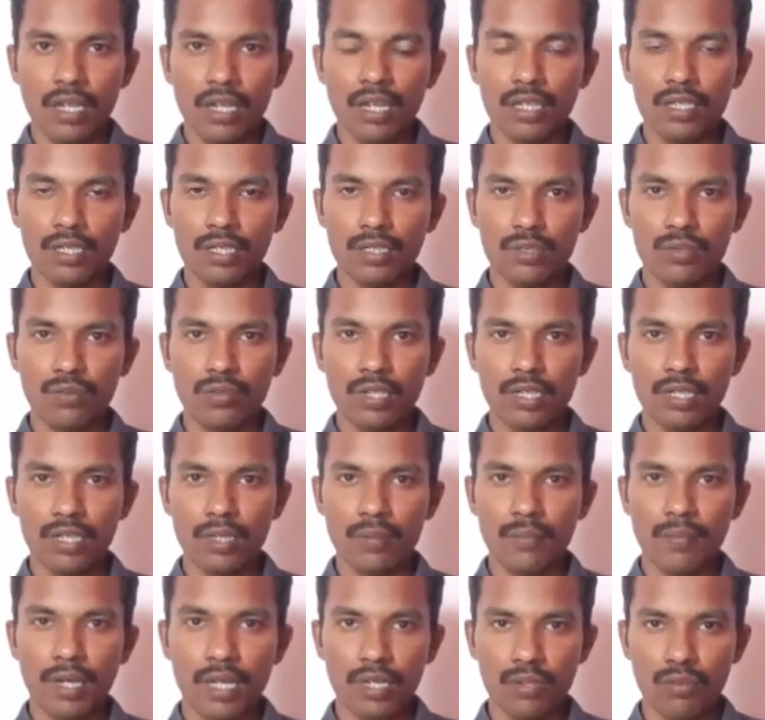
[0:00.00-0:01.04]
அந்த
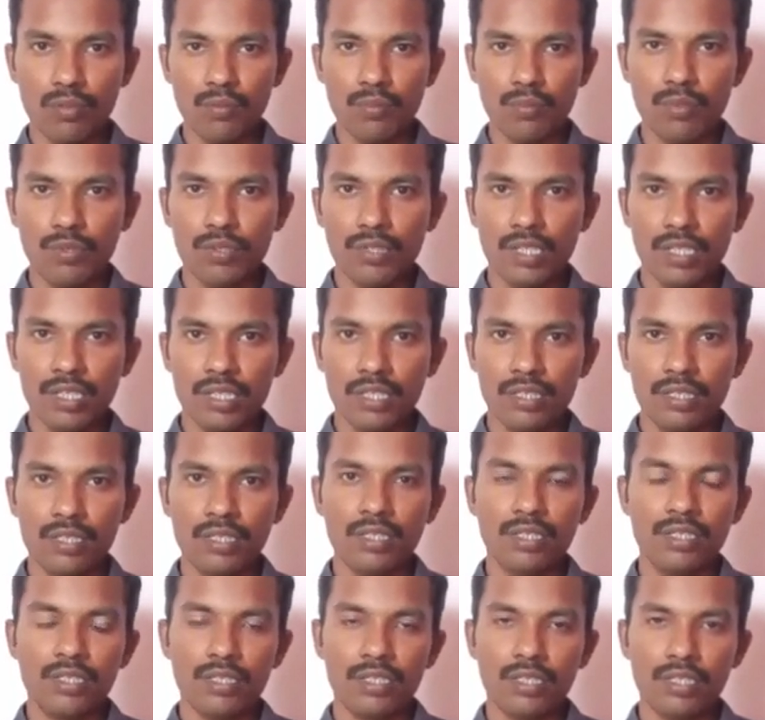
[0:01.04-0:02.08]
துகள்கள் பரவும் போது
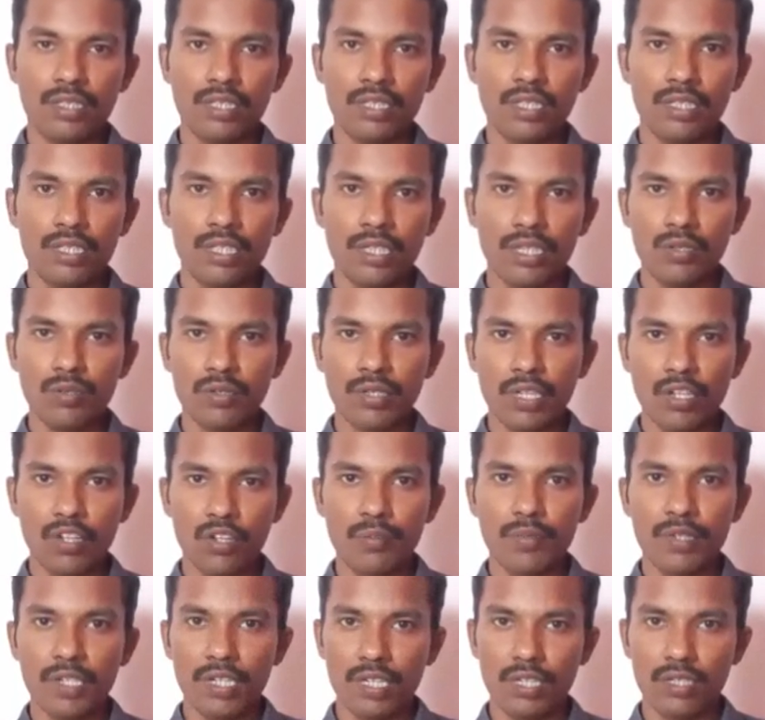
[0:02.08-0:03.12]
எத்தனையோ
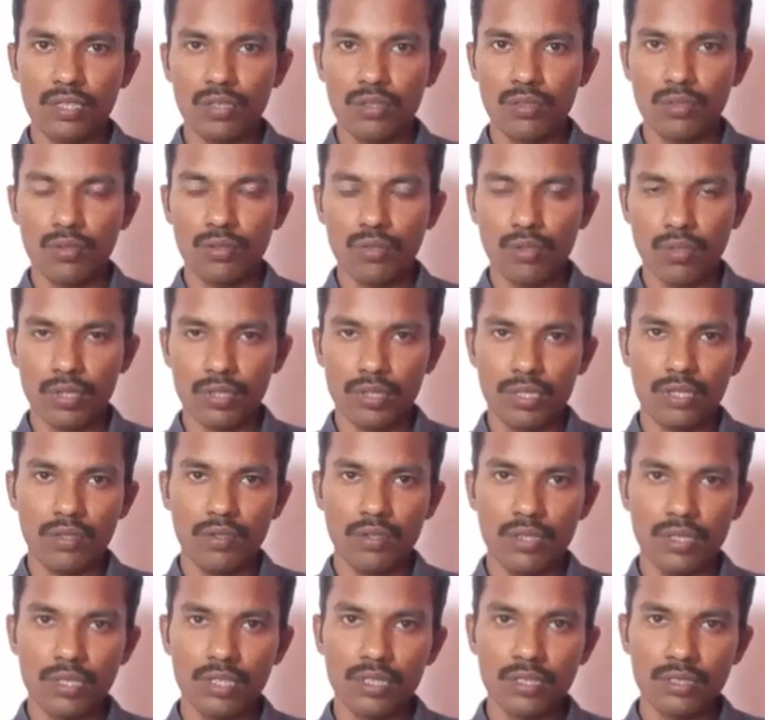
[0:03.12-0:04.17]
கிலோமீட்டர் தூரத்துக்கு
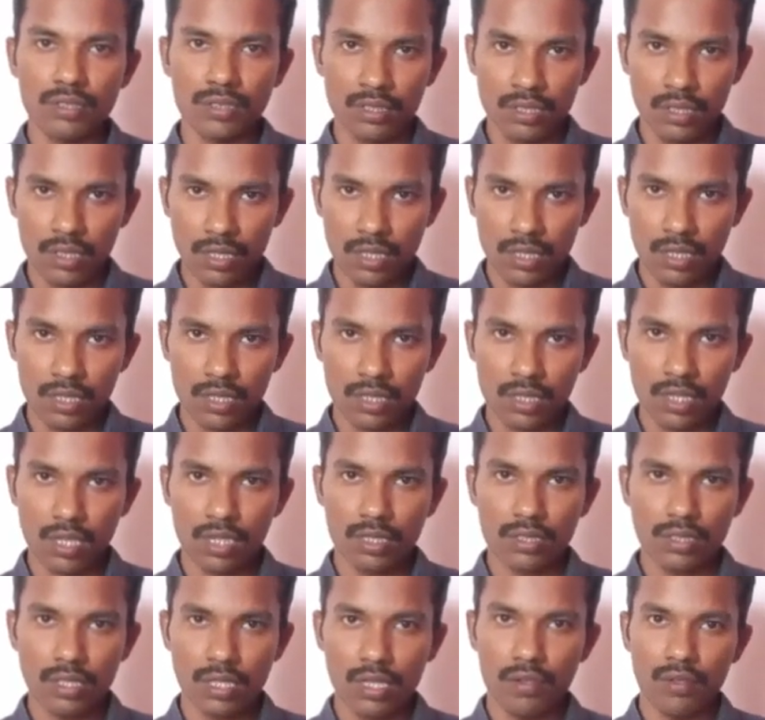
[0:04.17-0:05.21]
வந்து
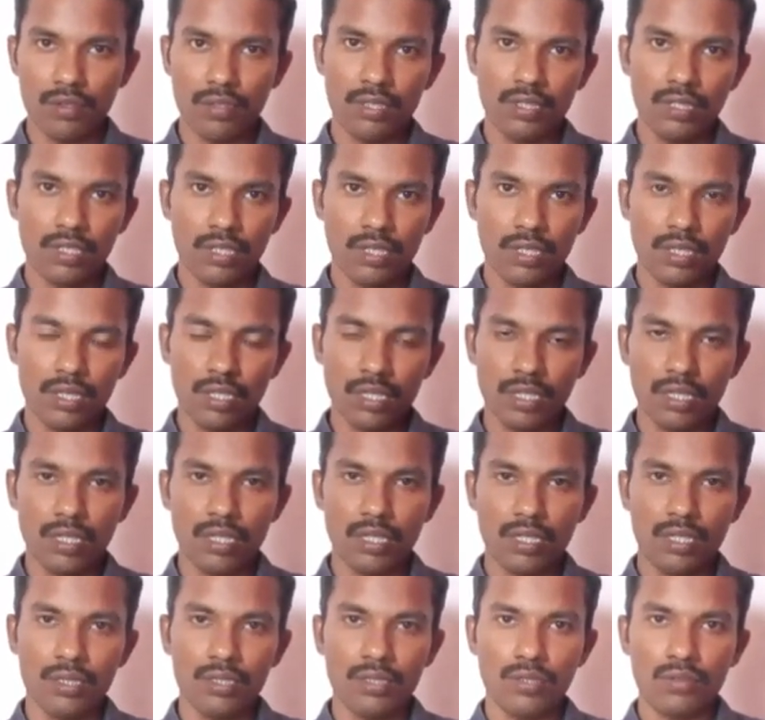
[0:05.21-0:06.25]
காற்றுல வந்து அந்த
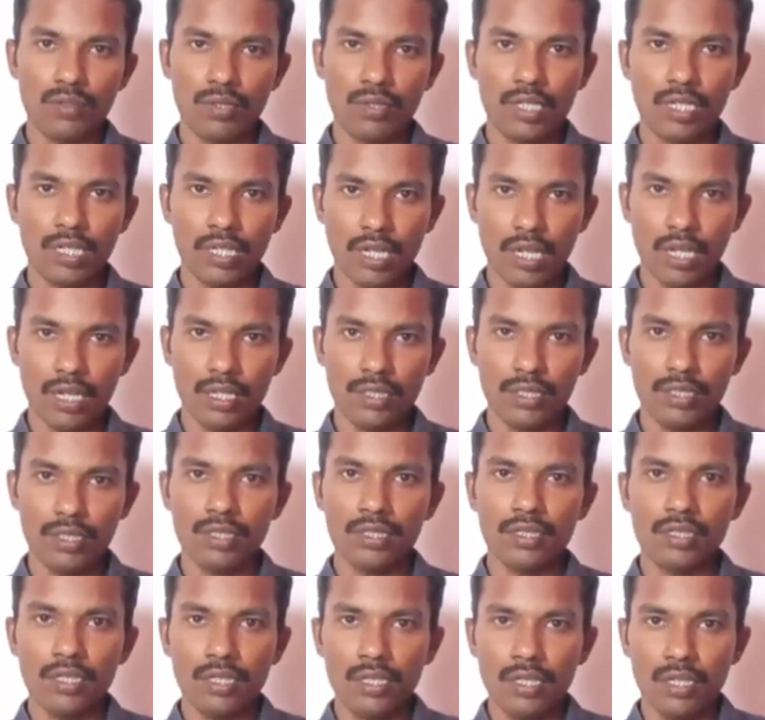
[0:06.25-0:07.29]
துகள்கள் கலந்து
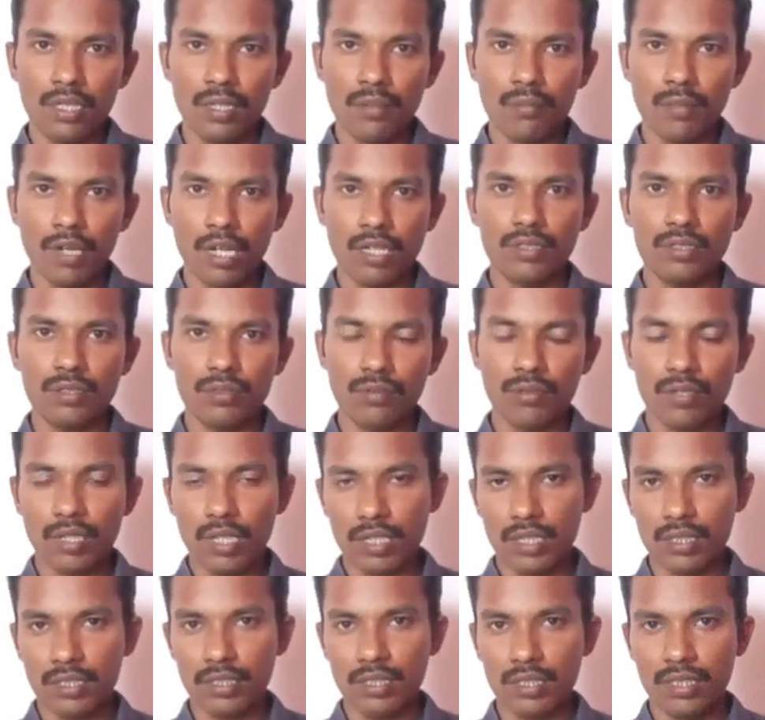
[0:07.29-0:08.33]
மாசு
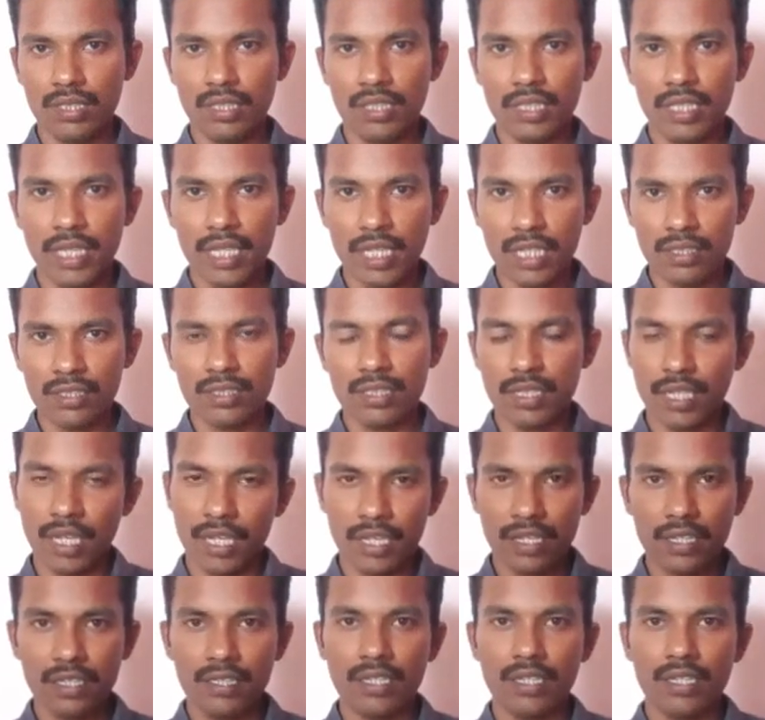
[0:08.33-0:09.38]
உண்டாக்குது ஏன் அந்த
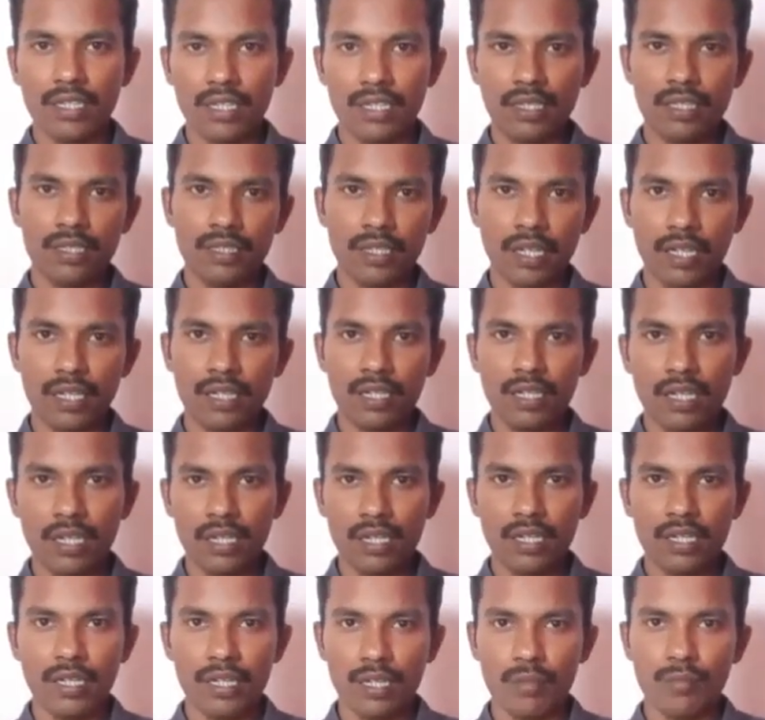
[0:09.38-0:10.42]
டயர் தானே
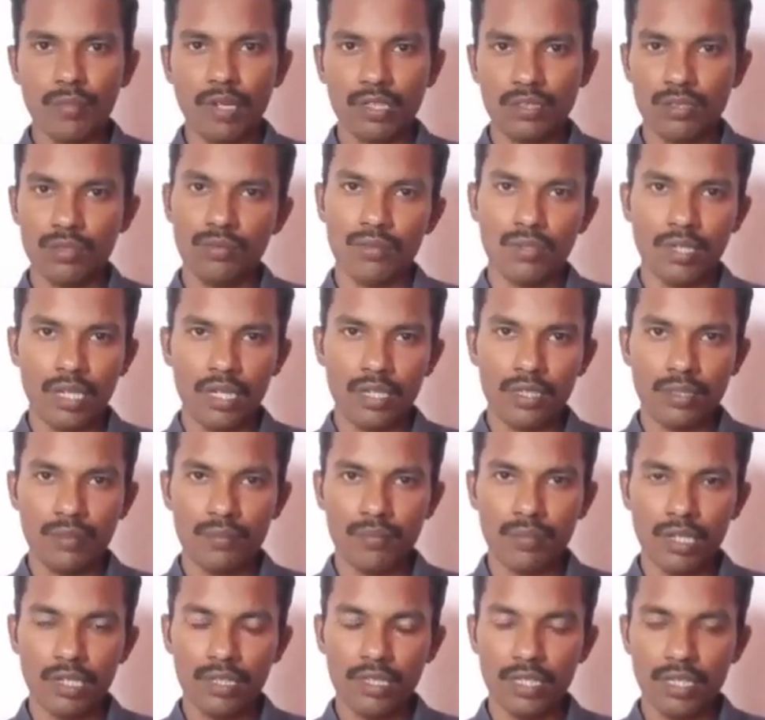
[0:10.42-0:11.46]
டயர்னால என்ன மாசு
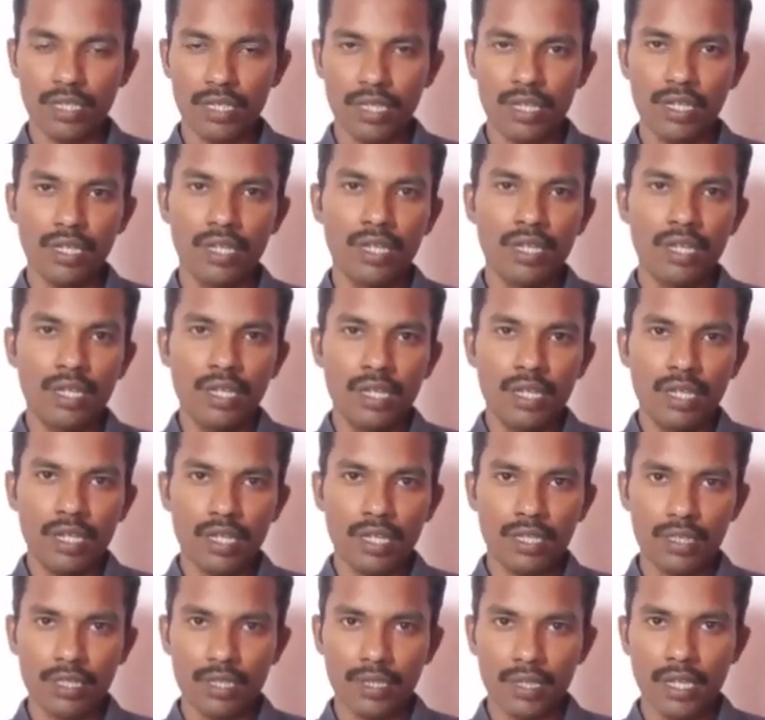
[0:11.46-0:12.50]
உண்டாகுதுன்னு பார்த்தீங்கன்னா
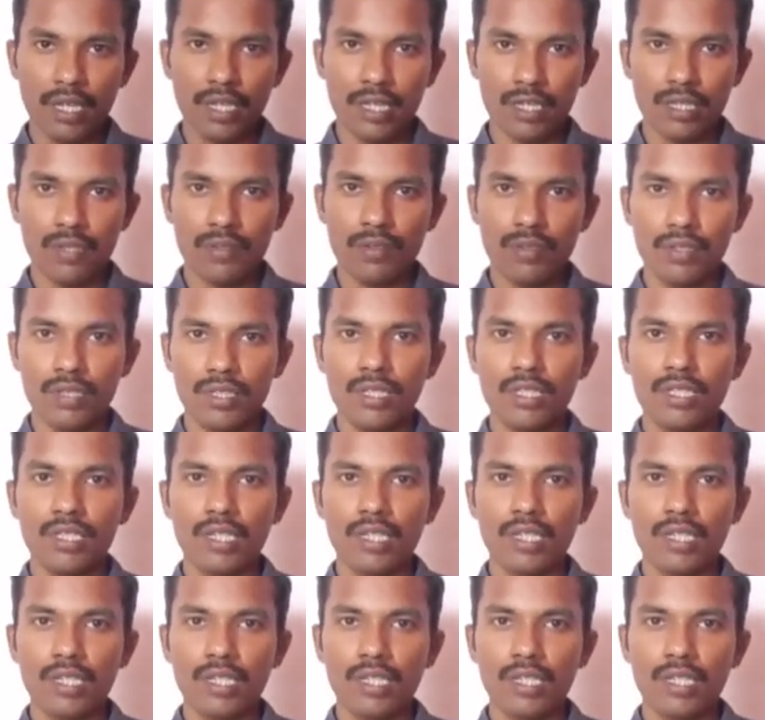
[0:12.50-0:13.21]
இந்த டயரை வந்து